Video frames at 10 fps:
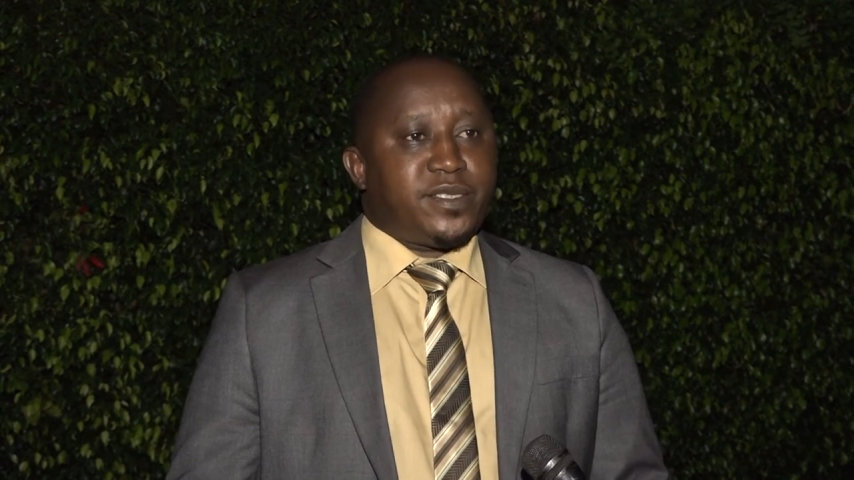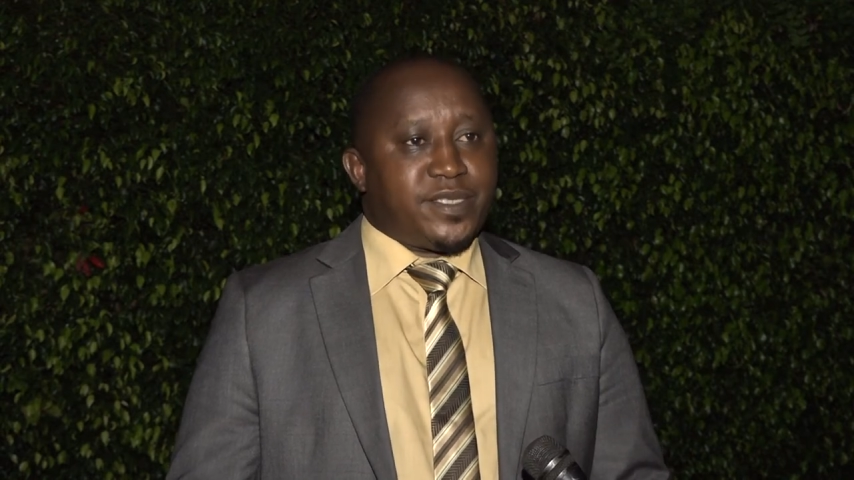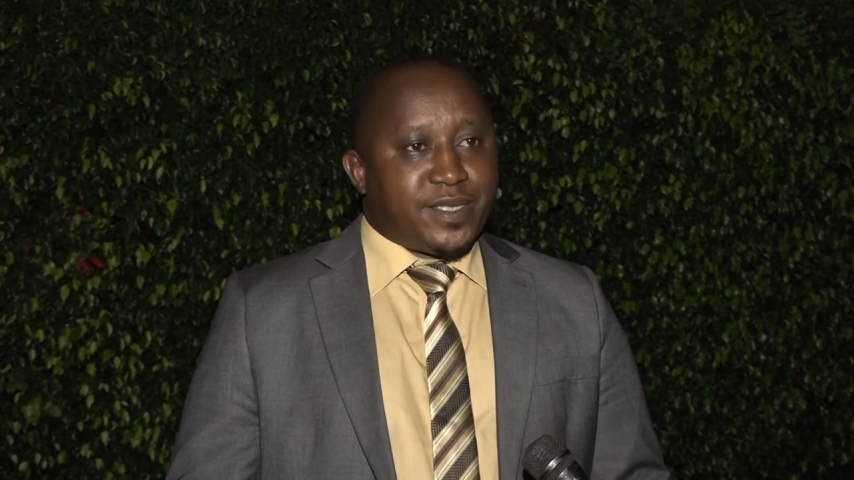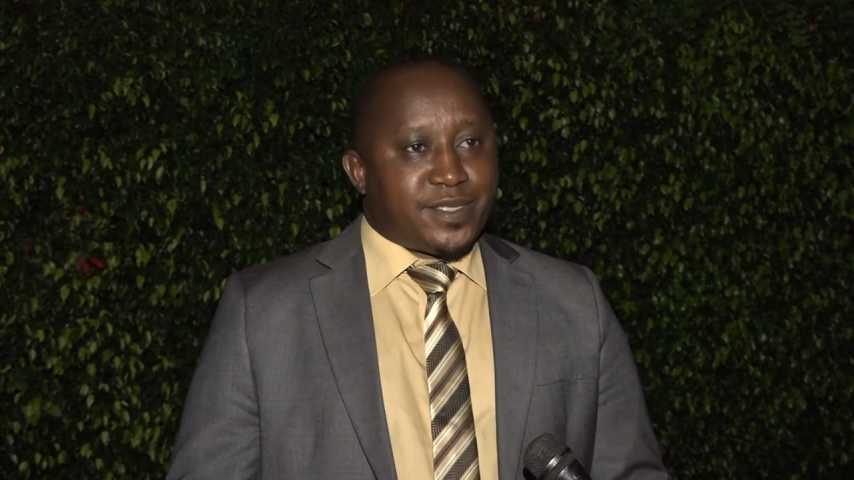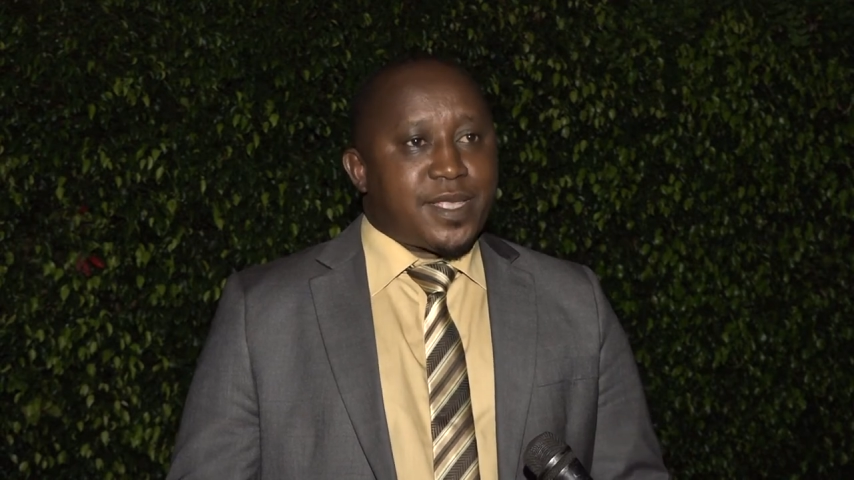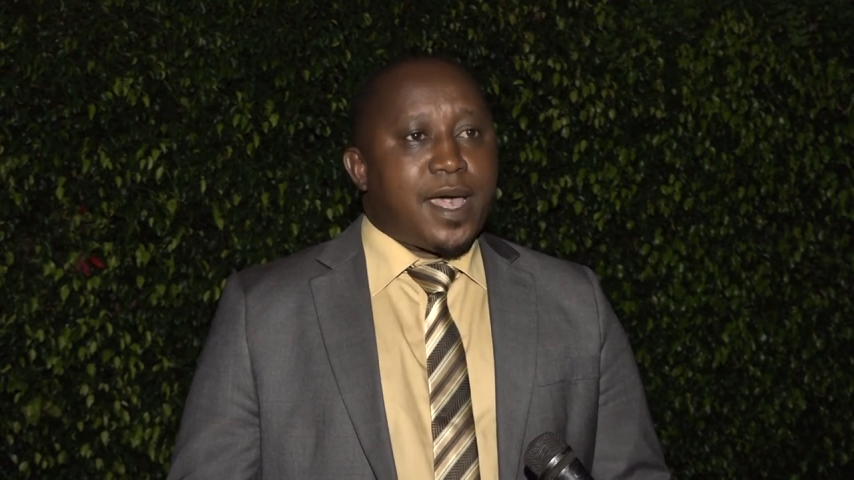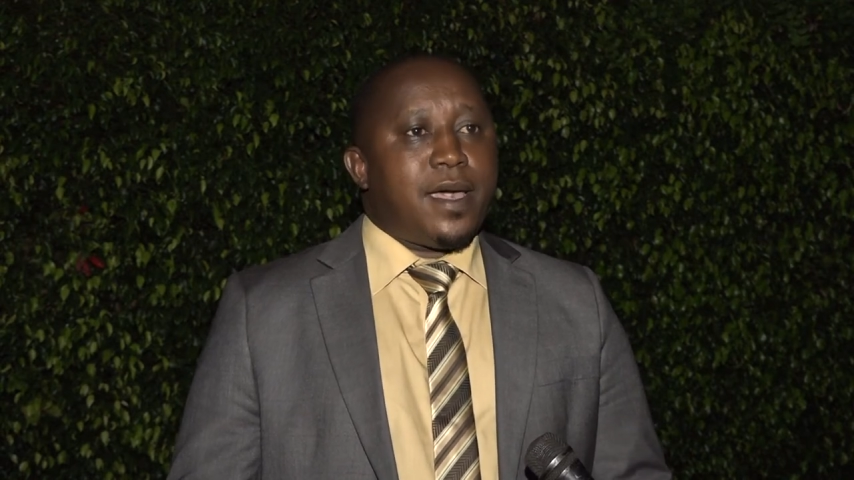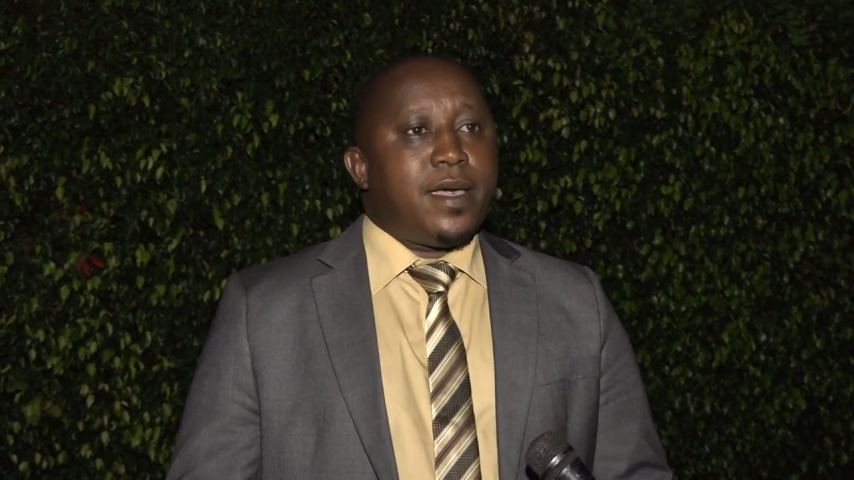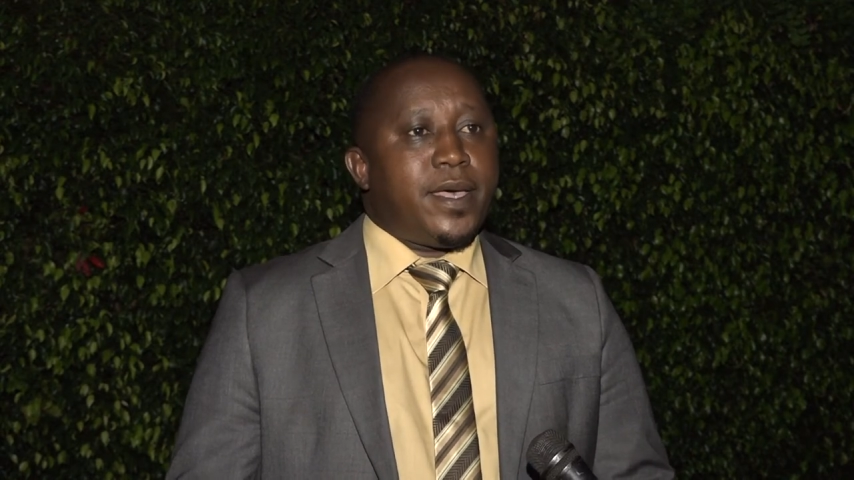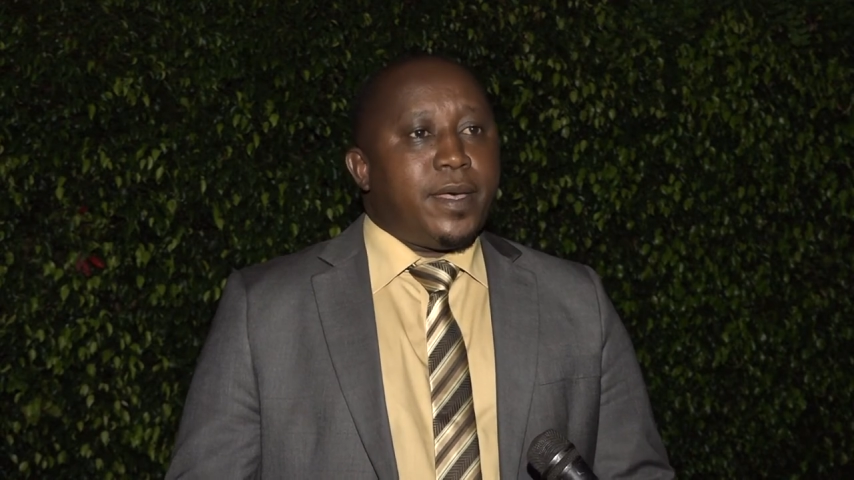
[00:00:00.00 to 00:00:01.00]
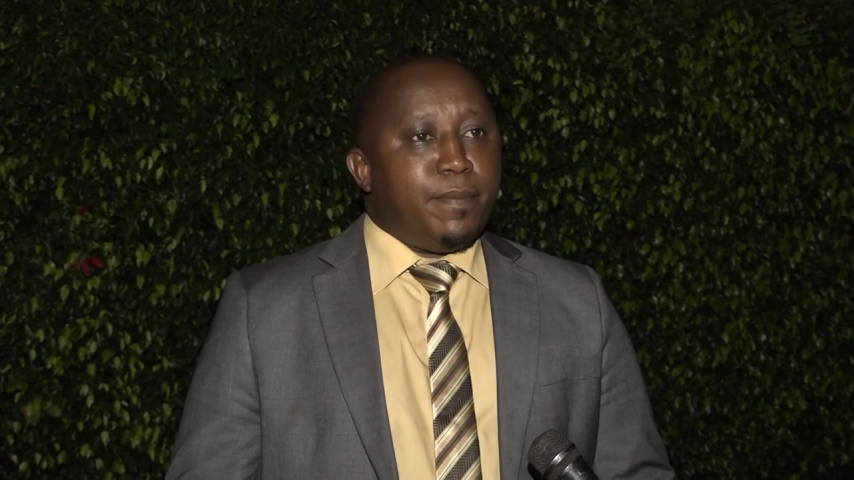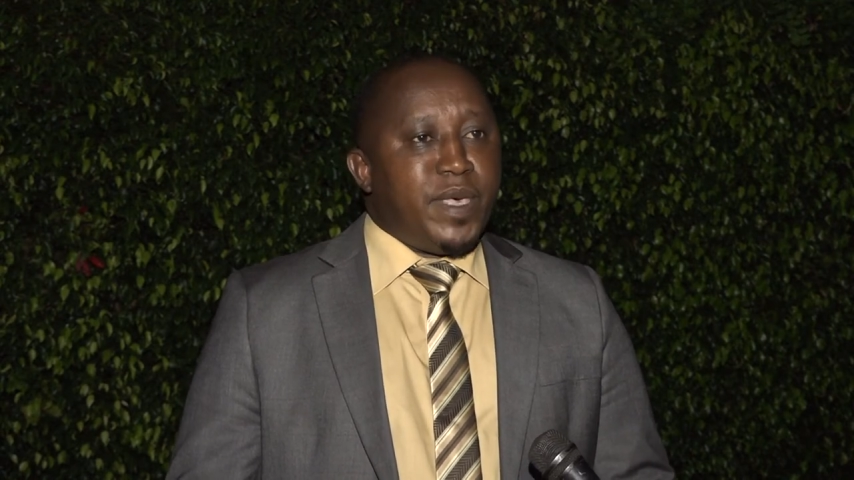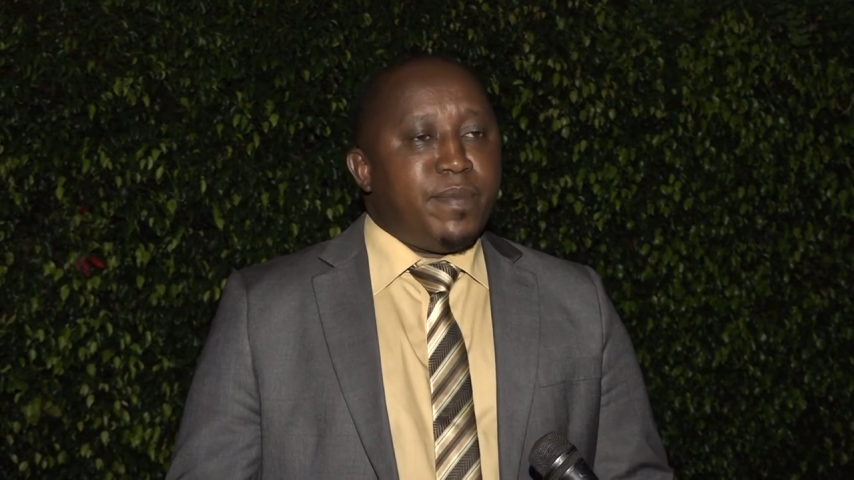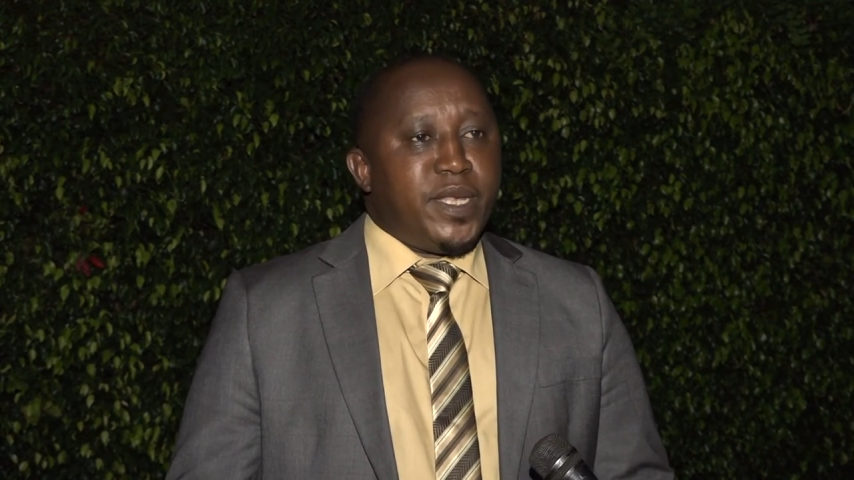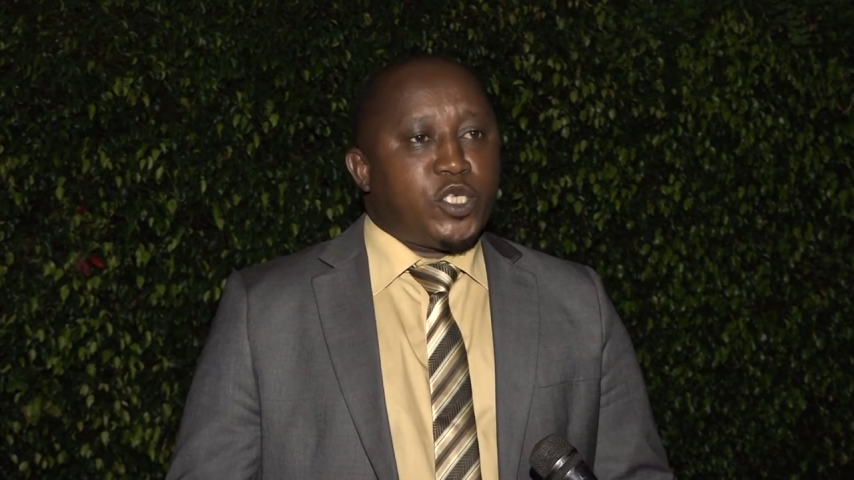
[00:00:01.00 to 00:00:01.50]
C'est ça,
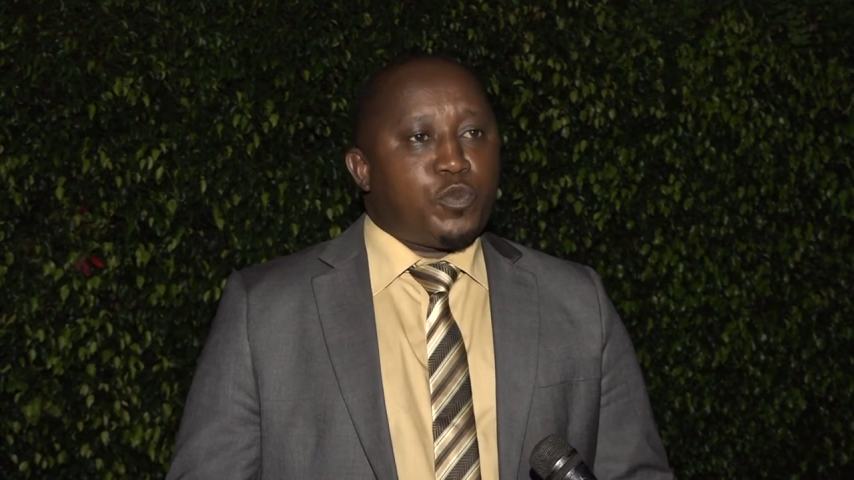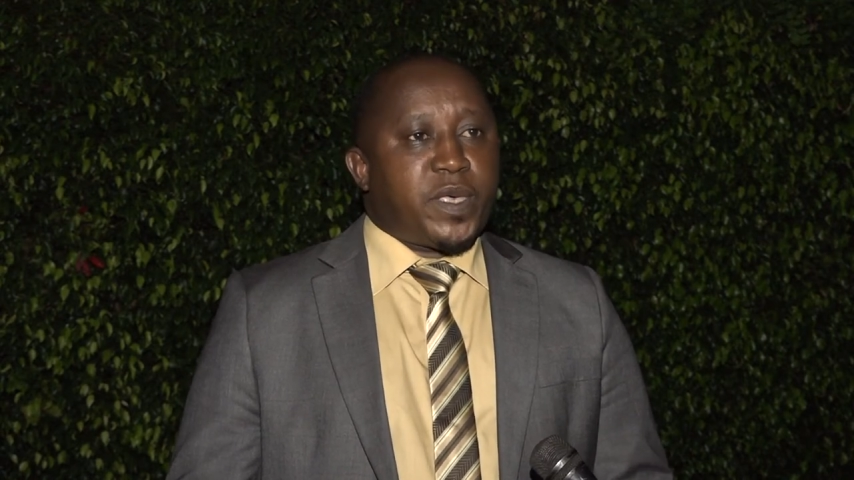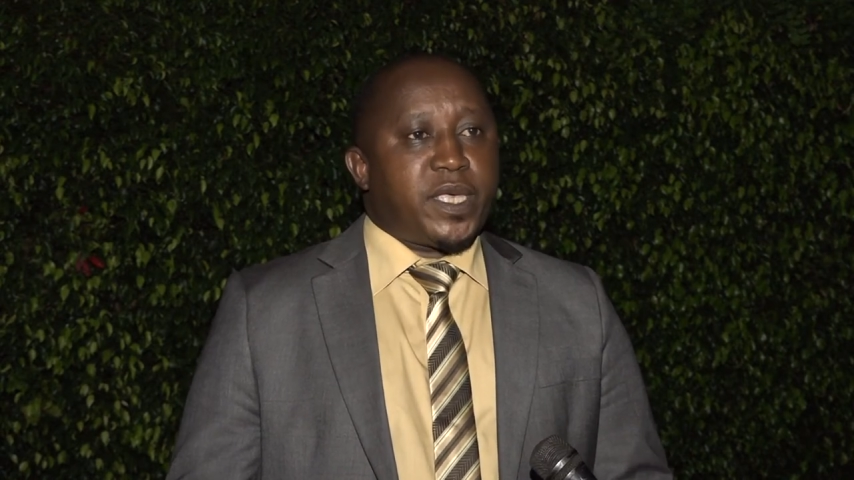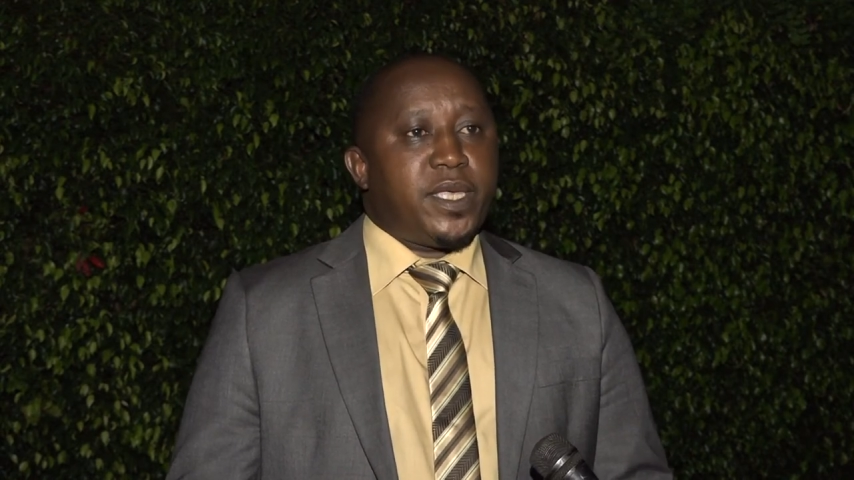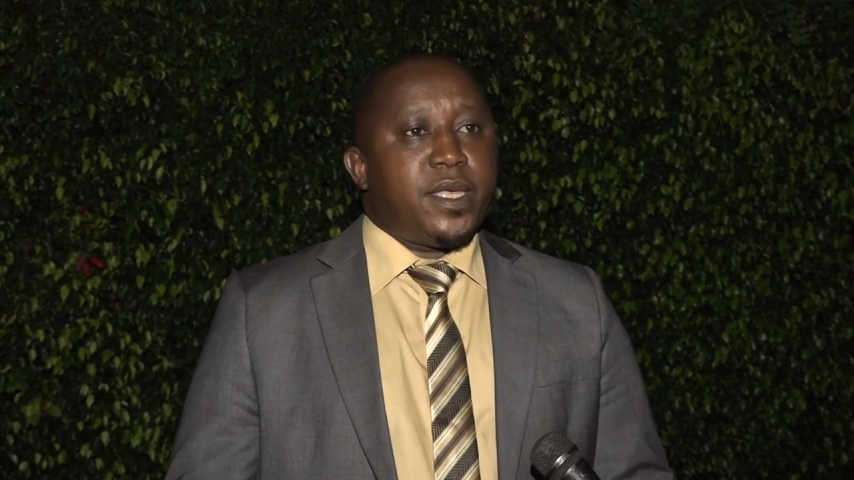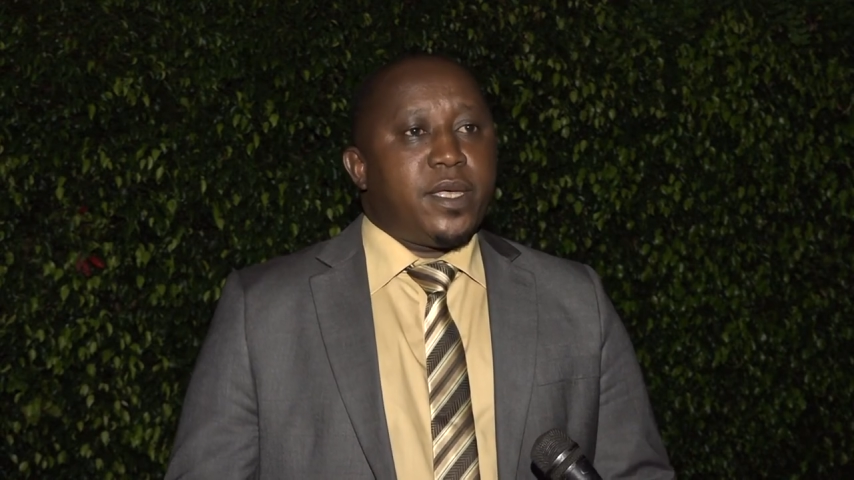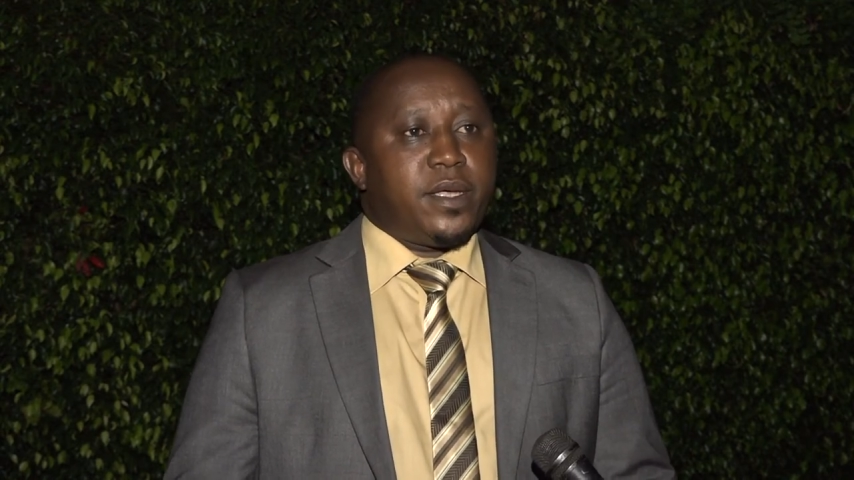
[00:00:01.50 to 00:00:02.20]
même l'esprit